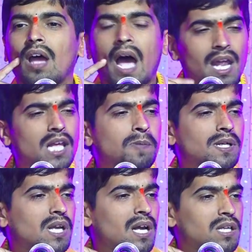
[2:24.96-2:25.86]
ఆయనే
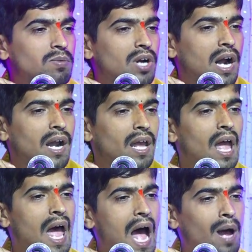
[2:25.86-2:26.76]
స్పష్టంగా చెబుతున్నాడండి
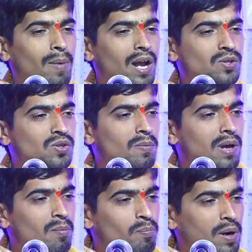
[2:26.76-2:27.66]
ఆ మనస్సును
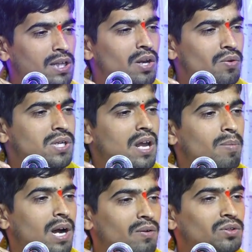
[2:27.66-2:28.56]
మనం పది నిమిషాలు
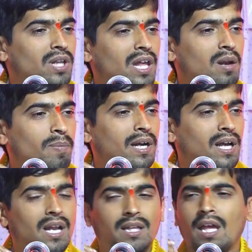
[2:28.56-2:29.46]
భగవంతుడి దగ్గర
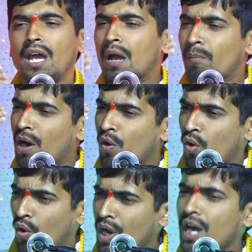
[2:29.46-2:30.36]
పెట్టగలిగితే మనం
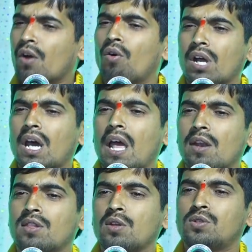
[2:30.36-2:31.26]
కోరిన కోరికలు
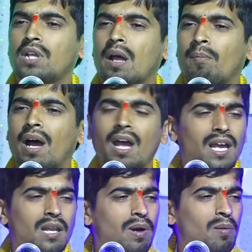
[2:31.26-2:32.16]
ఆయన తీరుస్తాడమ్మా
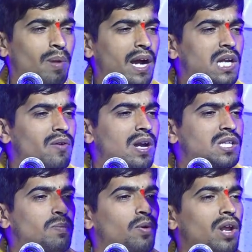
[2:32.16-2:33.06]
ఇది మనం బయటికి వెళ్ళి
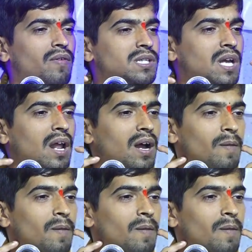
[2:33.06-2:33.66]
చెప్పుకునే విషయాలు